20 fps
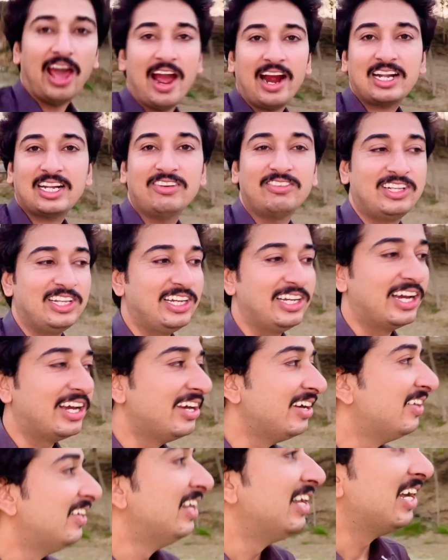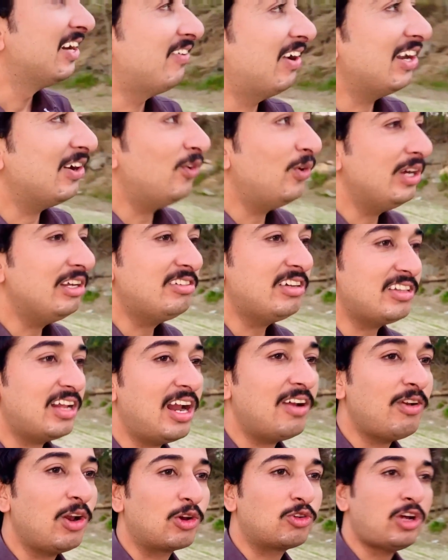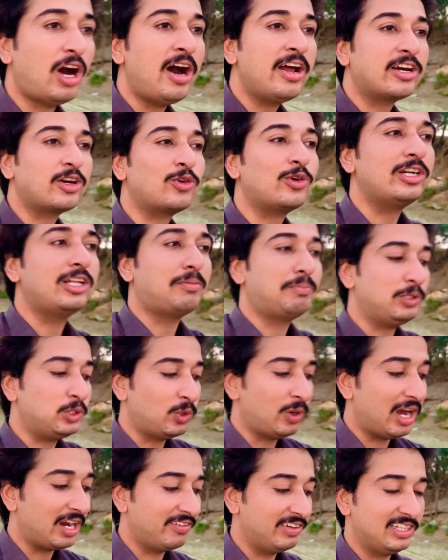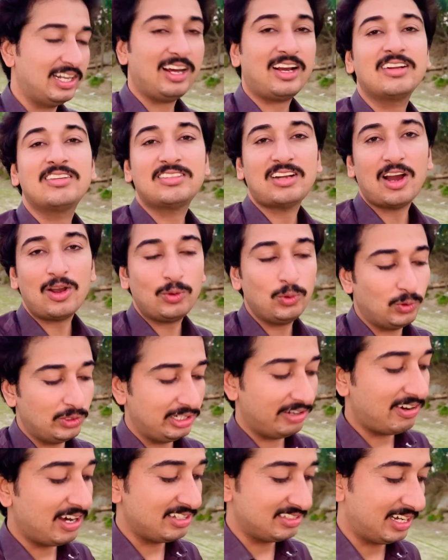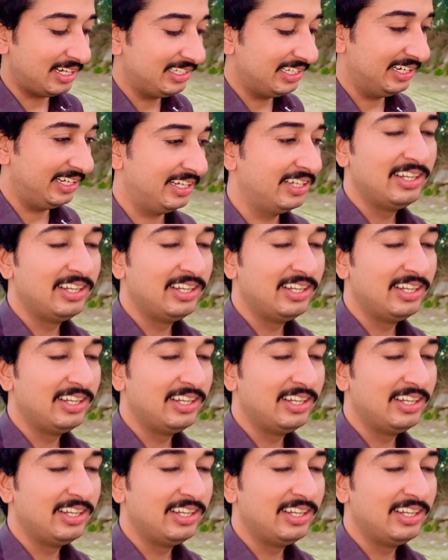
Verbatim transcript: एक्टिव थी गए बल वो इस तरह सारे कुकनी पिछू लग पेंगे लेकिन साकू उन आवाज़ आती नहीं